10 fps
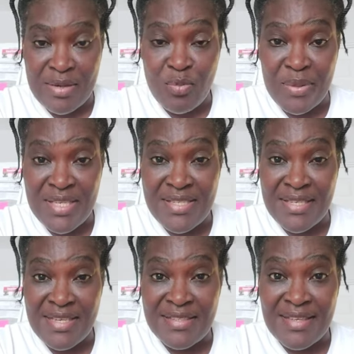au
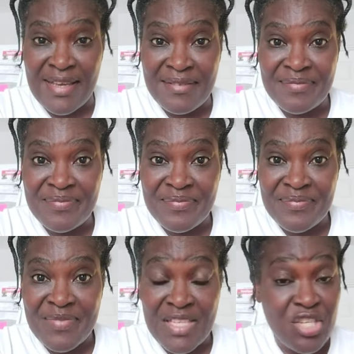
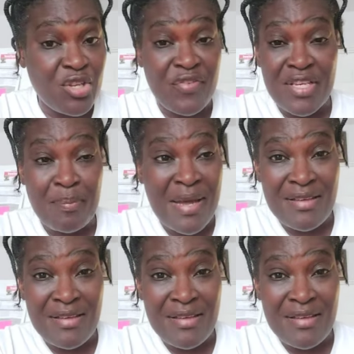qui ne, venait pas,